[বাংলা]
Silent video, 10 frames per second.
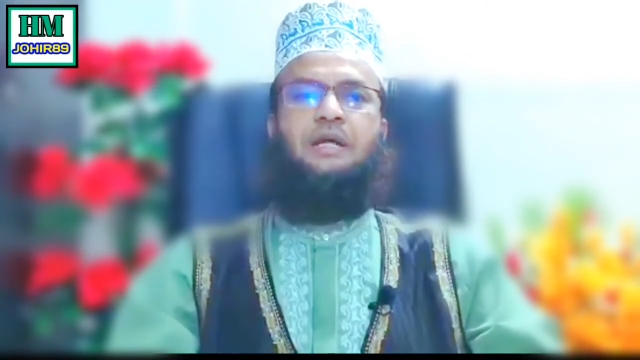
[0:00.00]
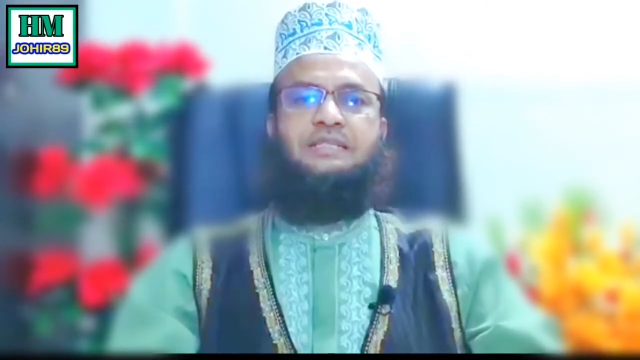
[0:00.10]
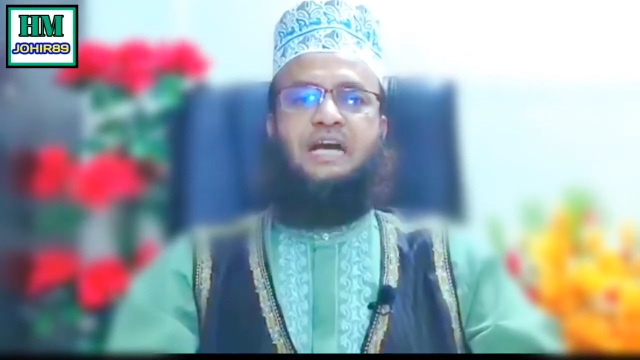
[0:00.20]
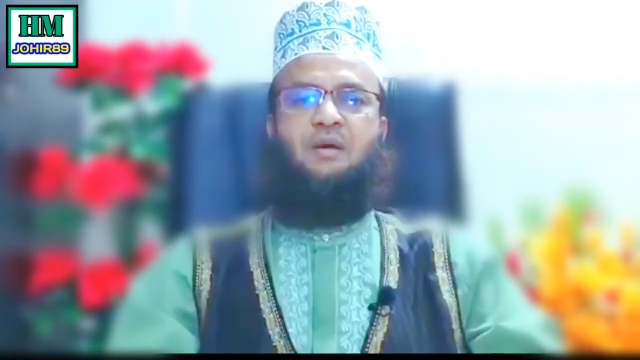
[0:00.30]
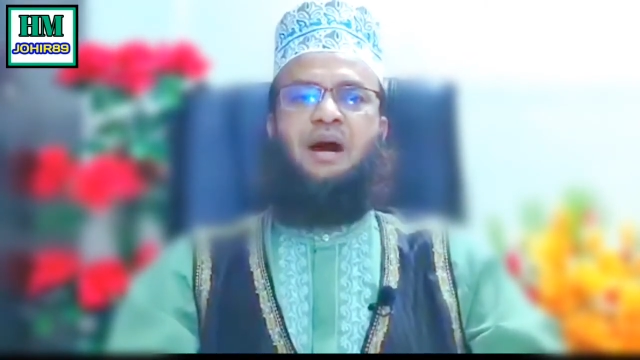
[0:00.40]

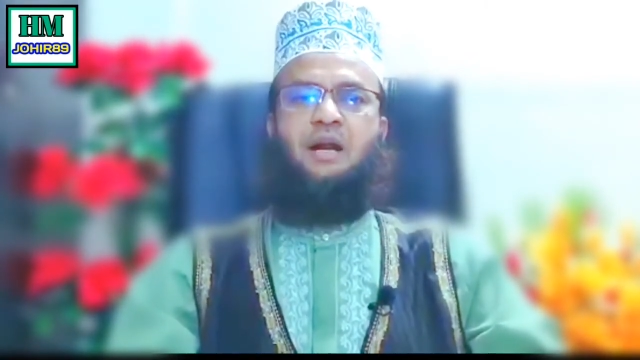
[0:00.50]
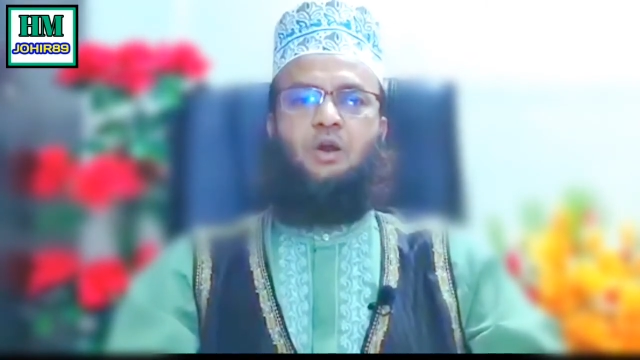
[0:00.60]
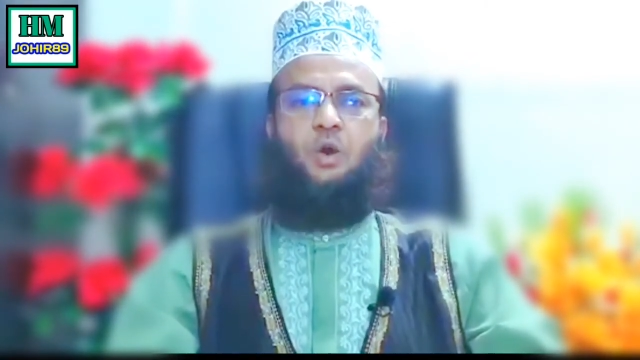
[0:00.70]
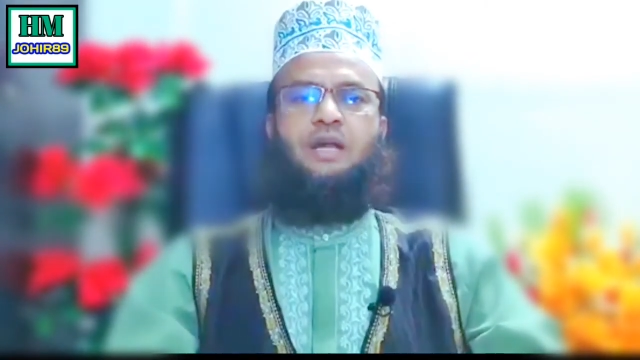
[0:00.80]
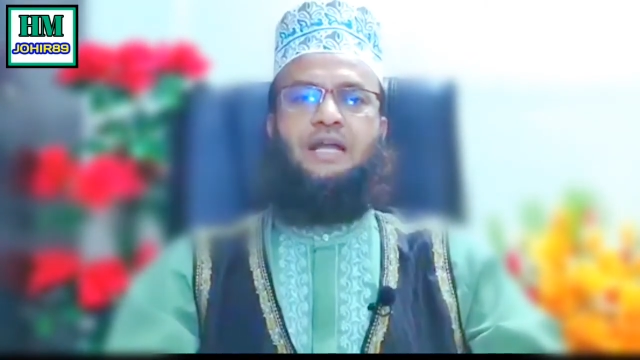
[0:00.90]
ওনার জামার
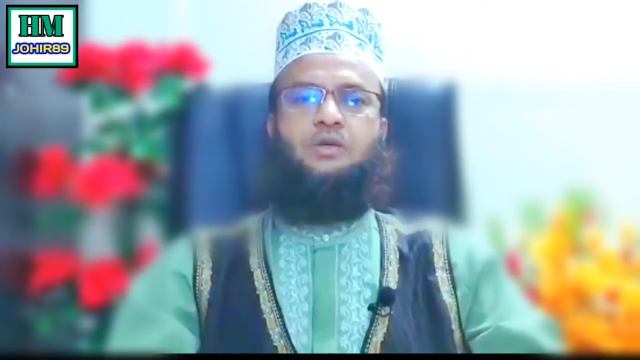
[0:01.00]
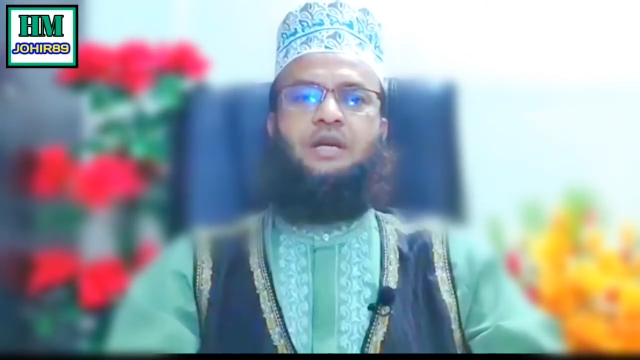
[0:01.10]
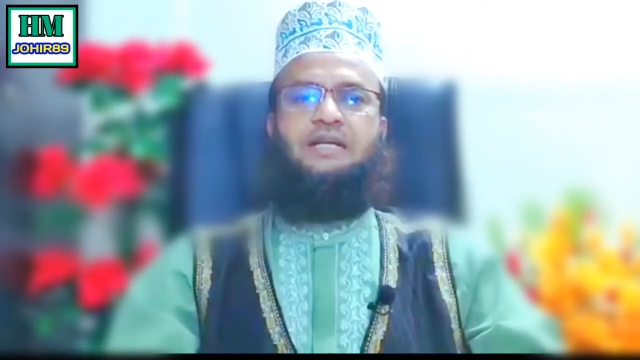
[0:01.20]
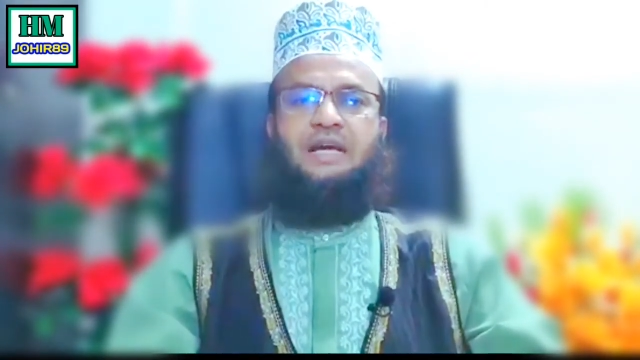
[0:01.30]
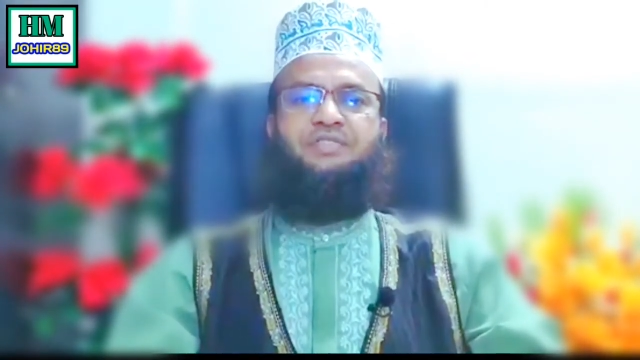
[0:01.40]
কলারে
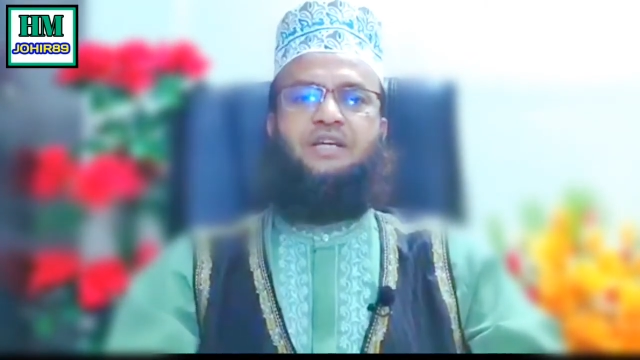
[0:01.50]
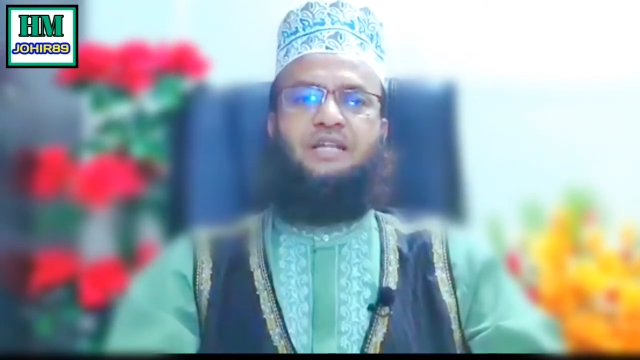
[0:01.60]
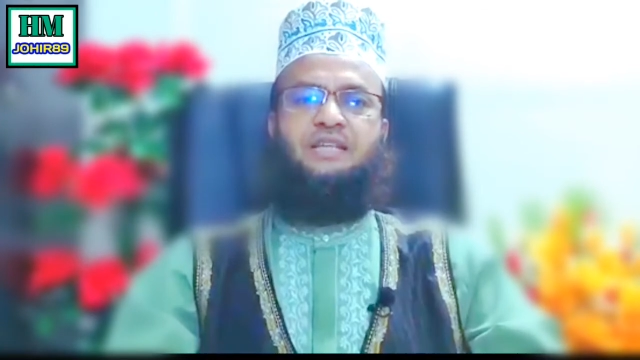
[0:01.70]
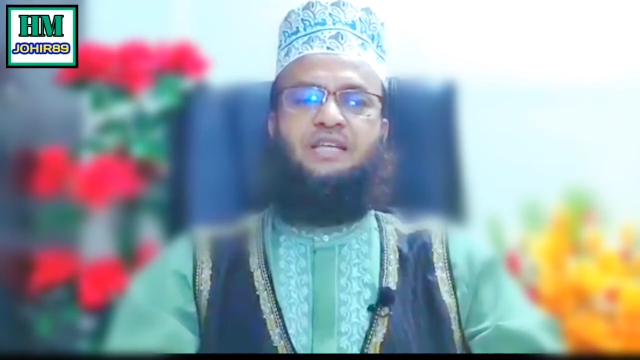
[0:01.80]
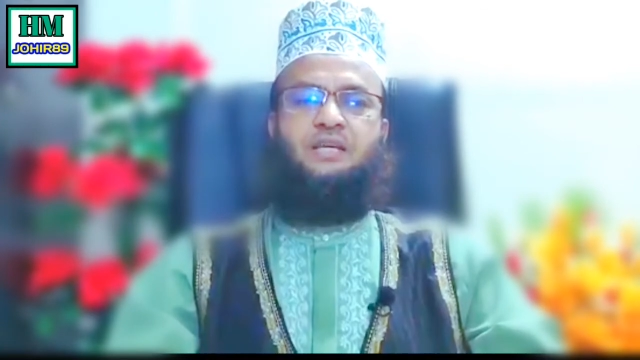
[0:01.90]
ধরে টানতে
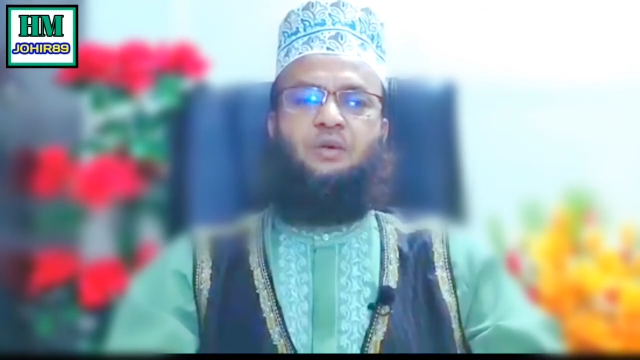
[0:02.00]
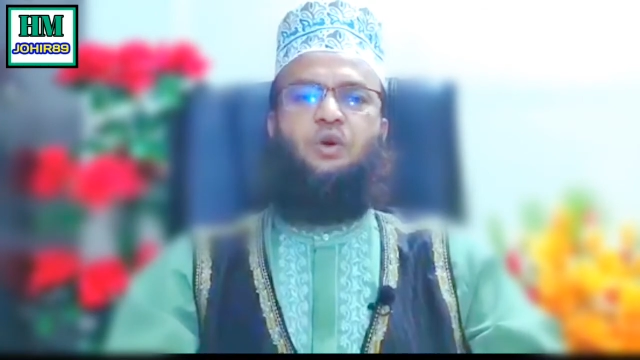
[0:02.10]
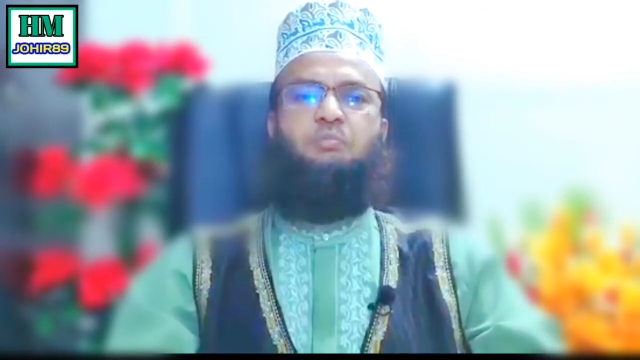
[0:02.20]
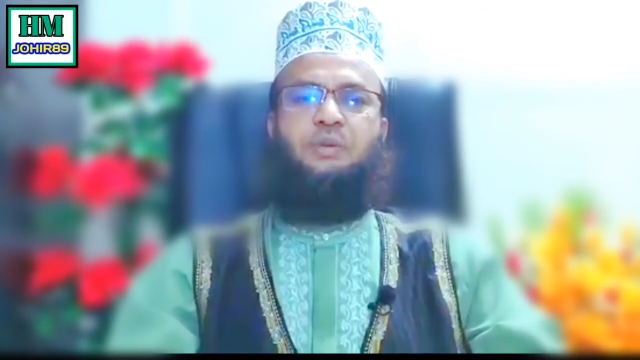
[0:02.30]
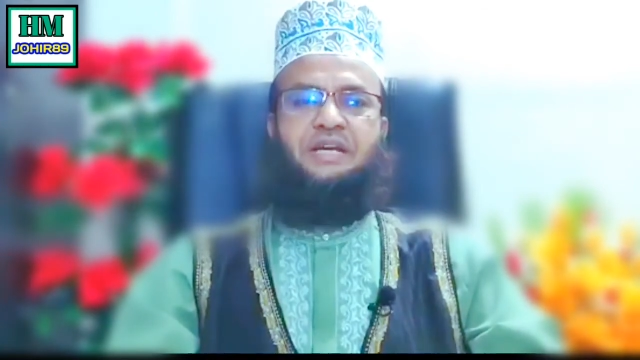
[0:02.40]
টানতে
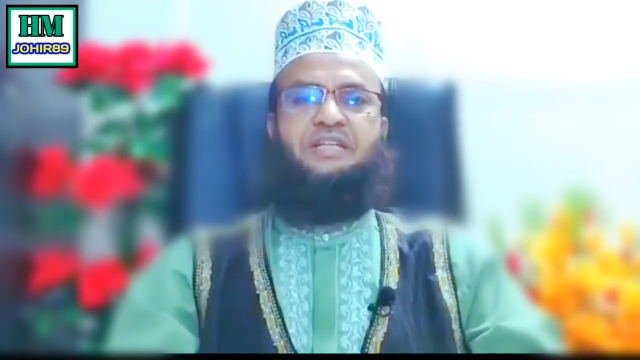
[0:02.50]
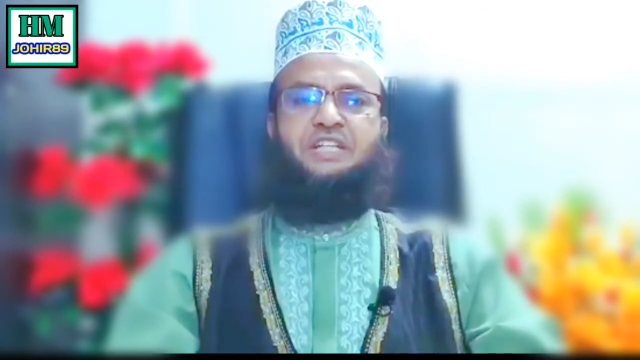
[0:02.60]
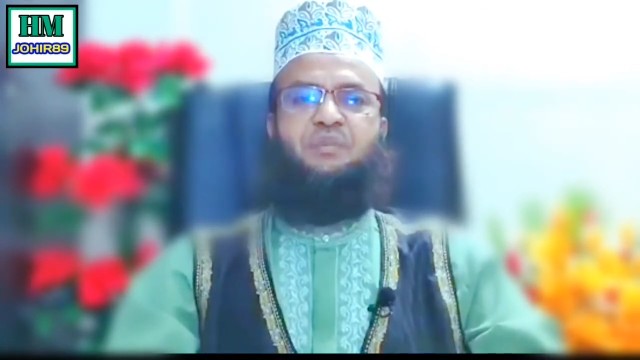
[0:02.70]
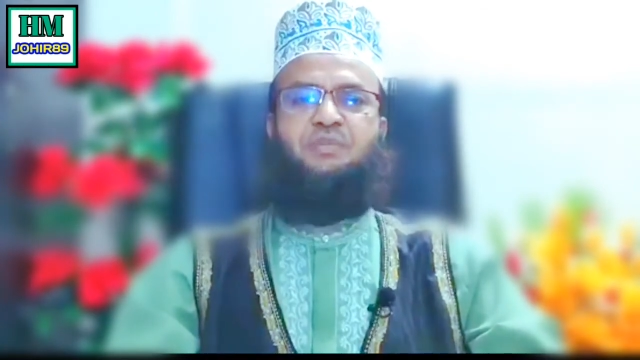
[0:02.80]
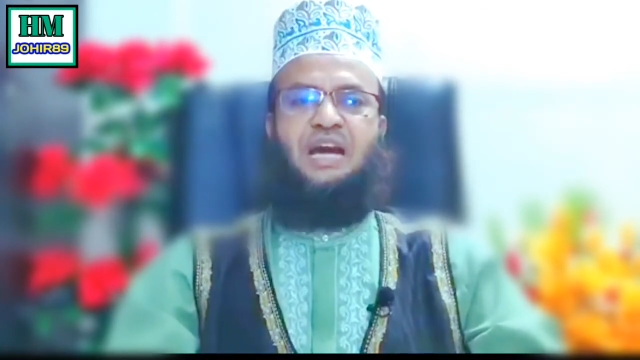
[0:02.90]
ওই
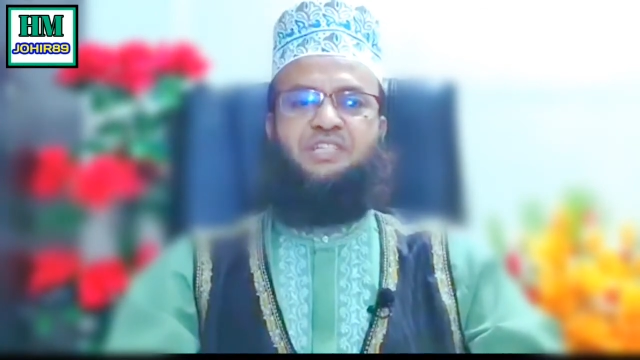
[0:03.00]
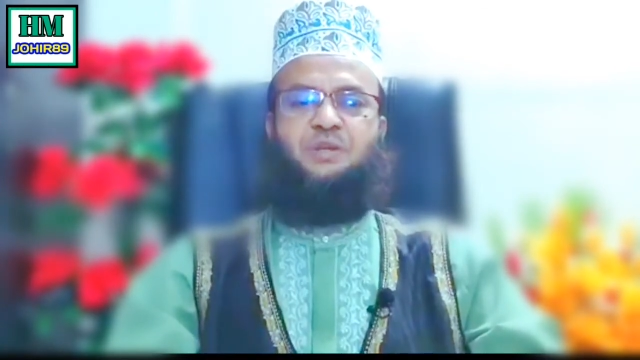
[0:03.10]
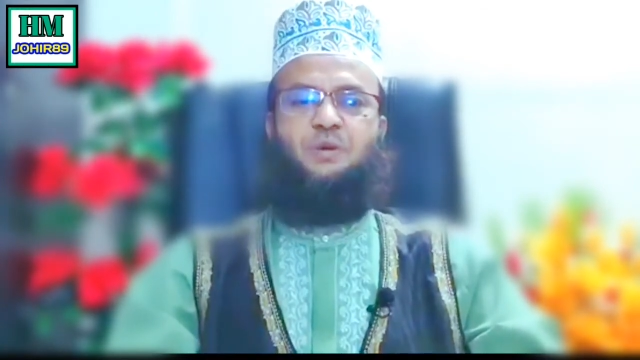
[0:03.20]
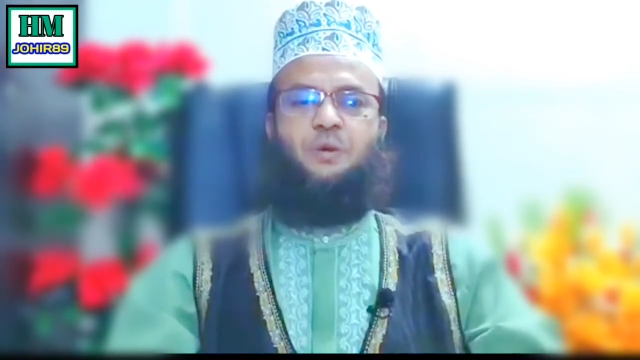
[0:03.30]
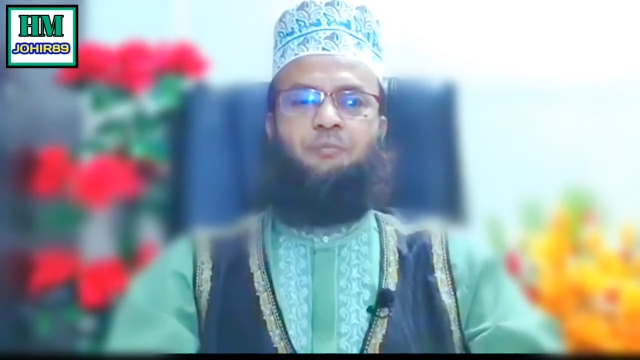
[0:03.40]
মেয়েটির সামনে
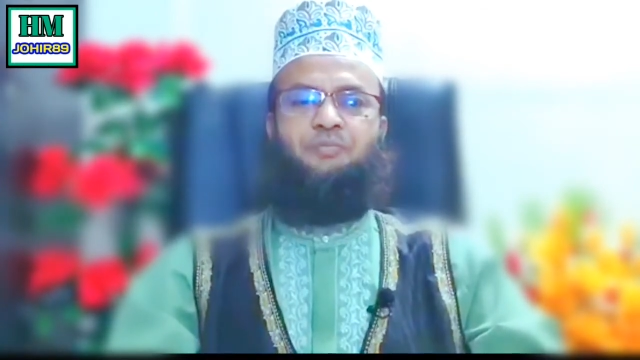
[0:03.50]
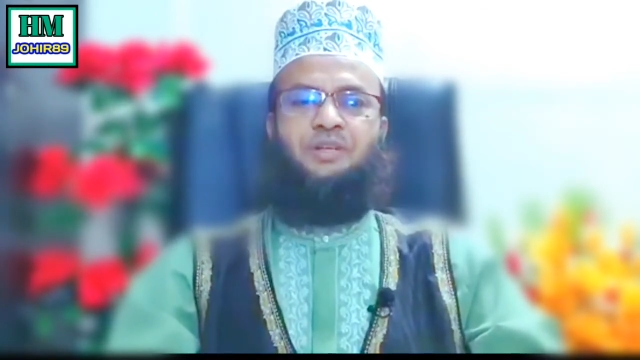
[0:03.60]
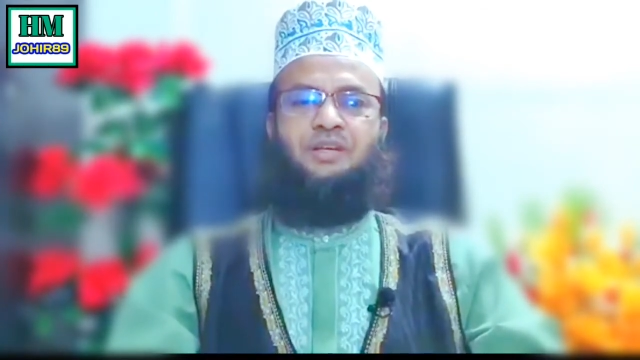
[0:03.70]
হাজির করলো